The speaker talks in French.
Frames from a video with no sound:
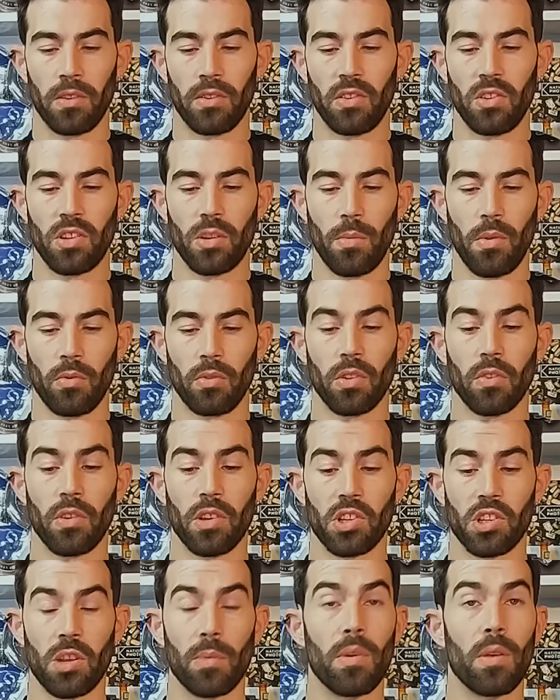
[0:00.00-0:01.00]
si jamais vous
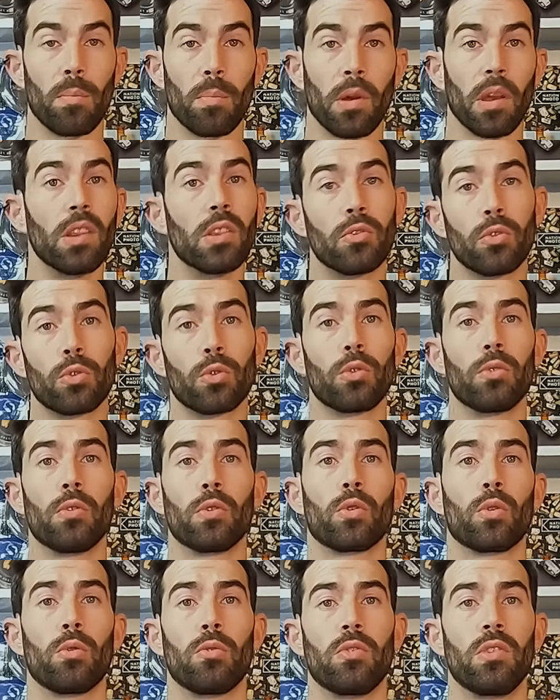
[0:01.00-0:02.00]
avez jamais pris de photos de
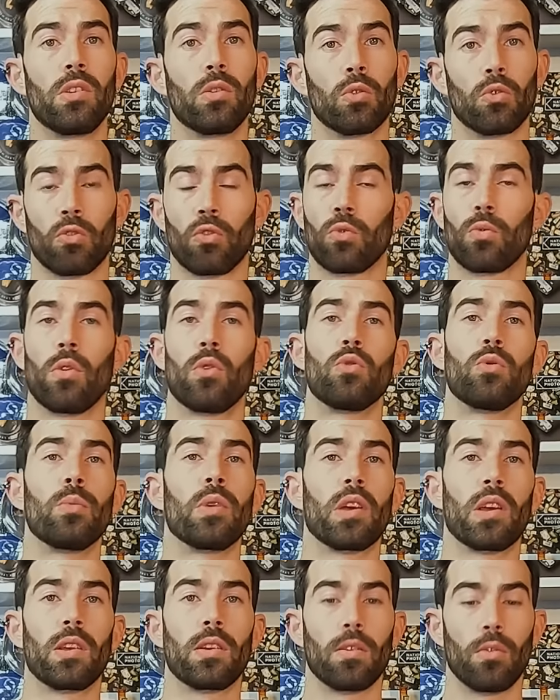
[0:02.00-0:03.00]
votre vie, que ce soit en
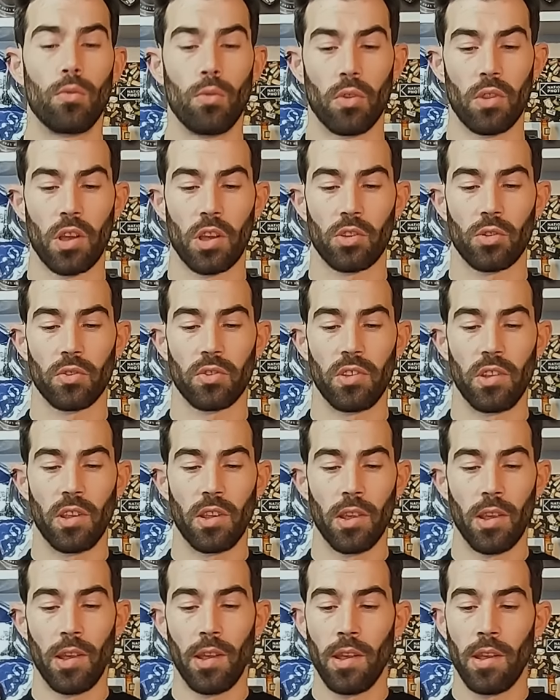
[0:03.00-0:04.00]
numérique ou en
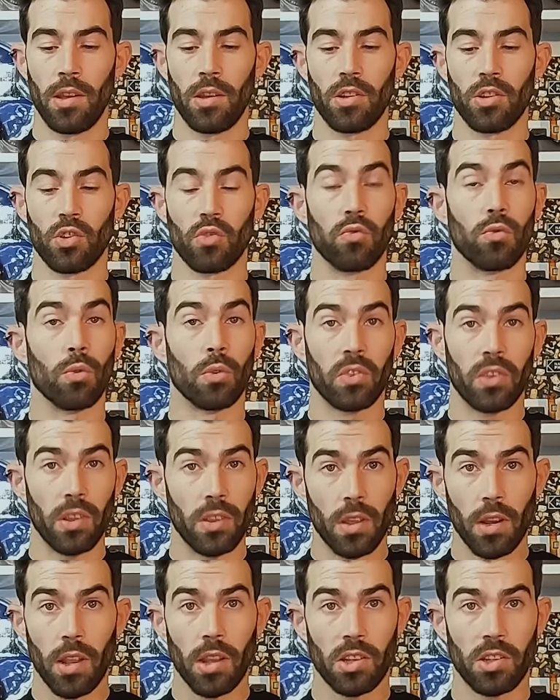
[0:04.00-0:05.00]
argentique, je vous
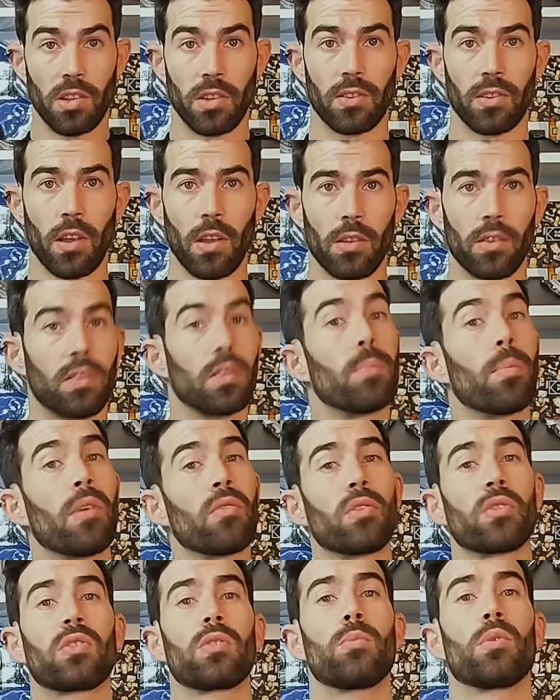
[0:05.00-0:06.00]
conseille d'aller acheter ça. C'est
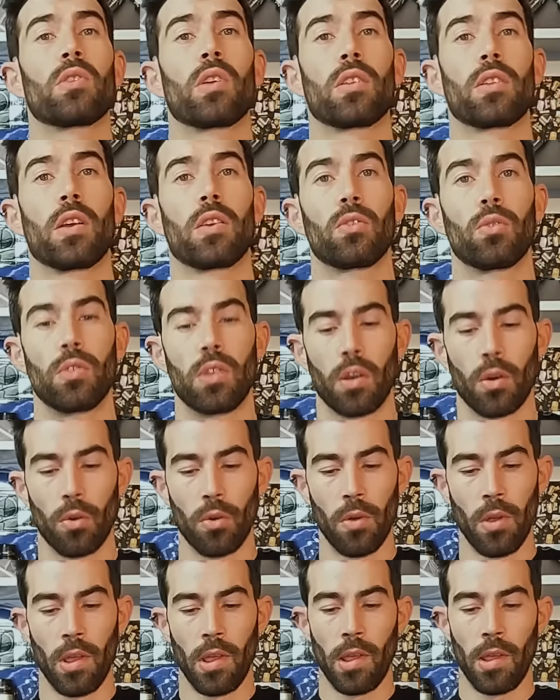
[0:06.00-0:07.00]
pas forcément très très
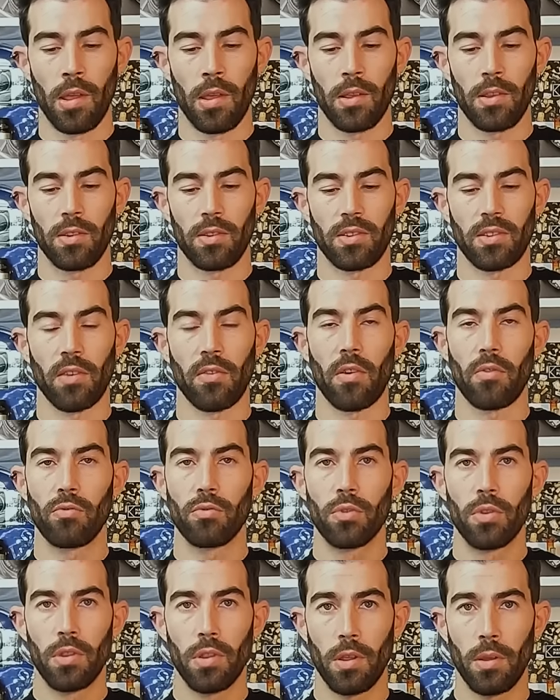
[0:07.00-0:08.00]
onéreux. Ça va
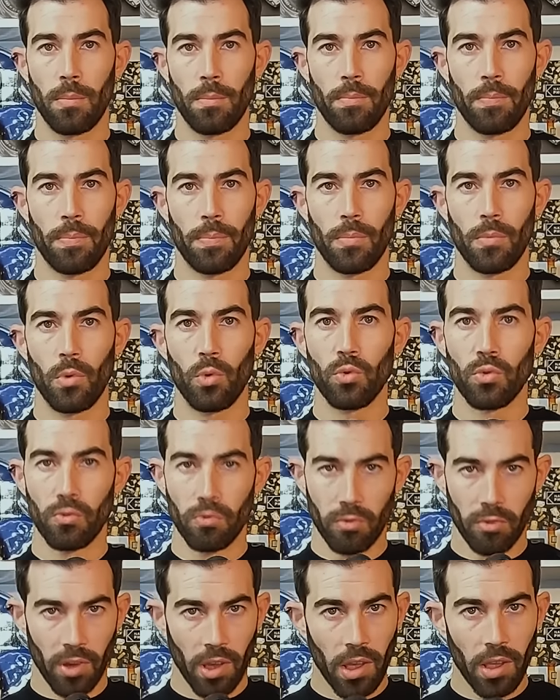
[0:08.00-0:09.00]
vous donner
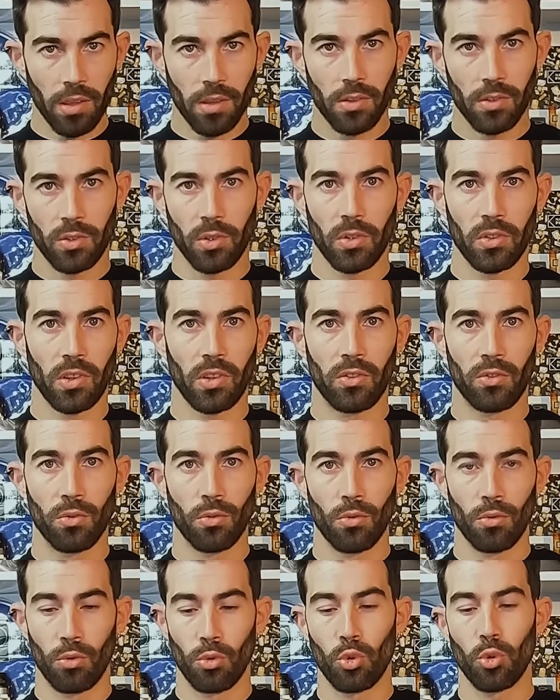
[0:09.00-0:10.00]
une vraie
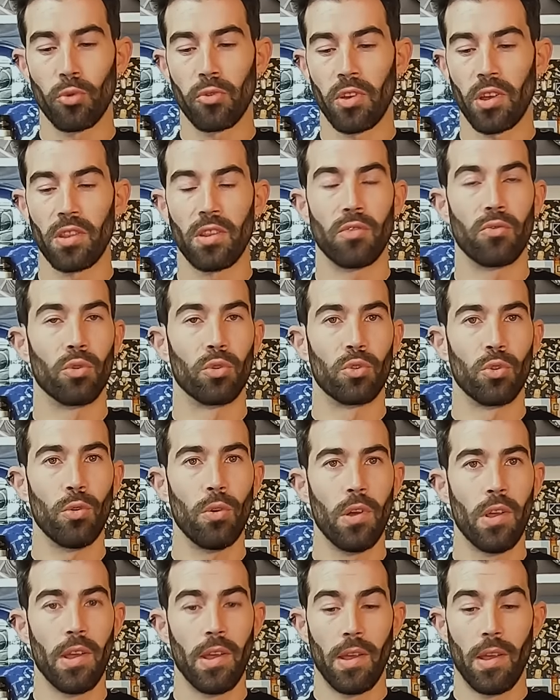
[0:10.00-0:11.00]
sensation de faire des
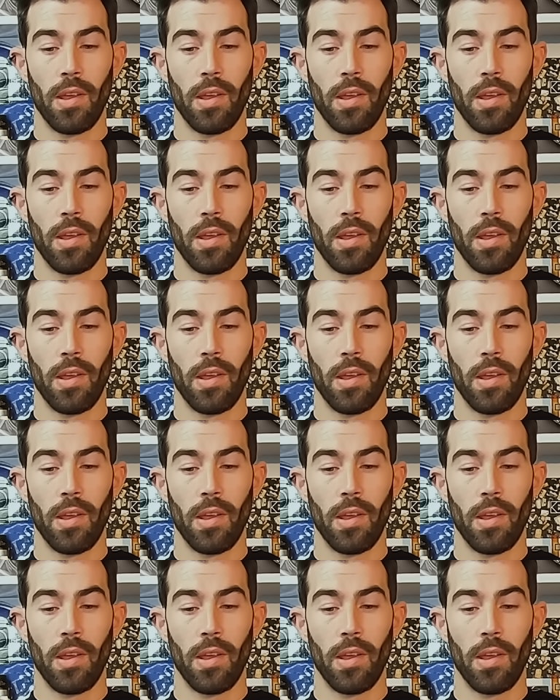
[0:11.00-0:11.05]
photos.